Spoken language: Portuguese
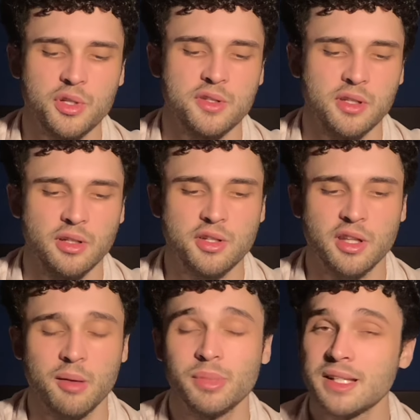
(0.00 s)
Assim, eles
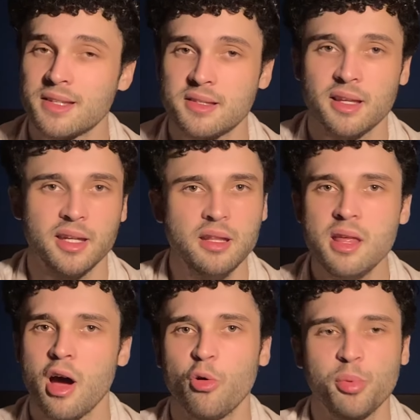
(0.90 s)
têm a presença
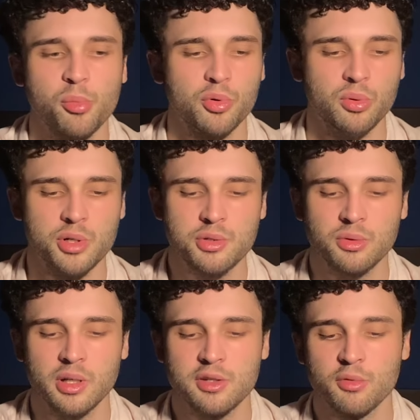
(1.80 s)
ideal para o meu gosto.
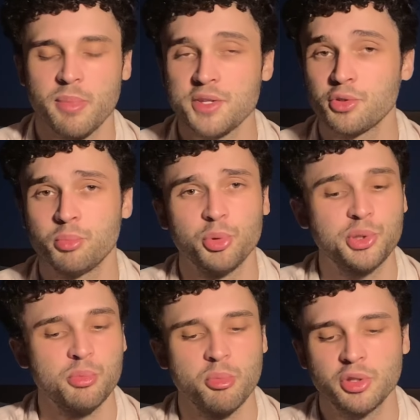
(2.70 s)
Eles não passam do ponto
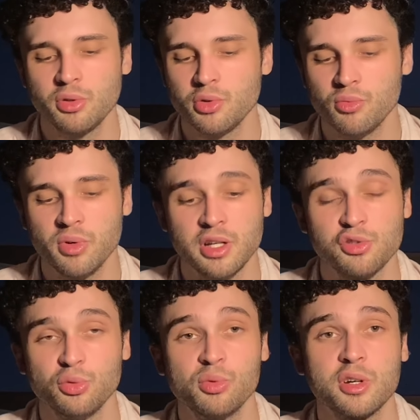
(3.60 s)
em momento nenhum. Eles
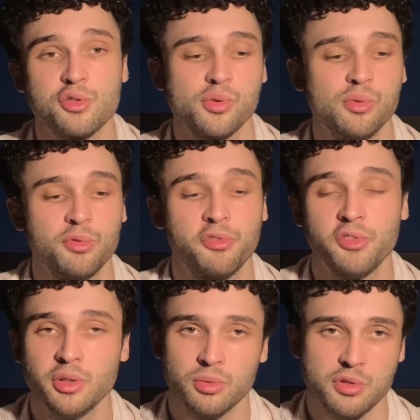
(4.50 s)
nunca são
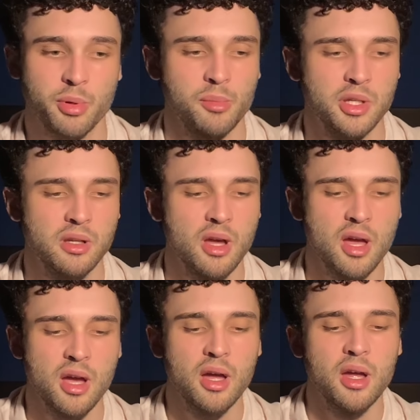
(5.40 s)
finos para mim.
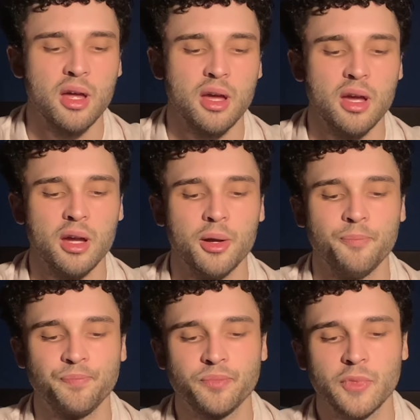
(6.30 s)
É,
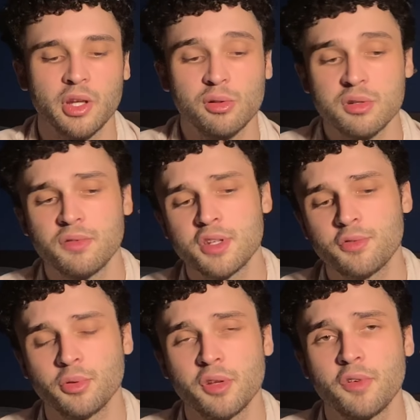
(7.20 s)
inclusive esse
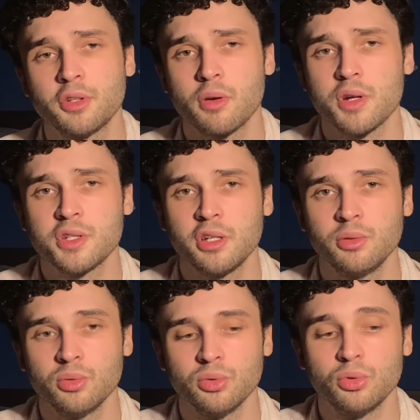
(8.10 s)
foi um defeito que eu achei
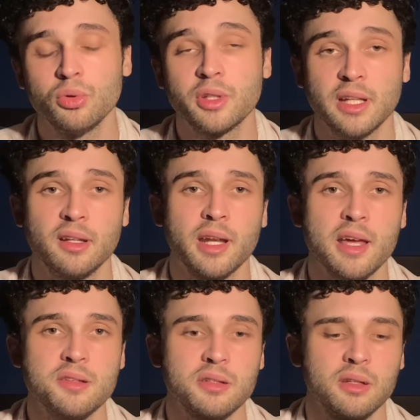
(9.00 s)
no do Titan
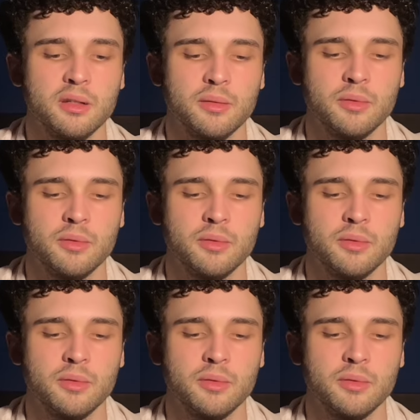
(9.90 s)
S, né?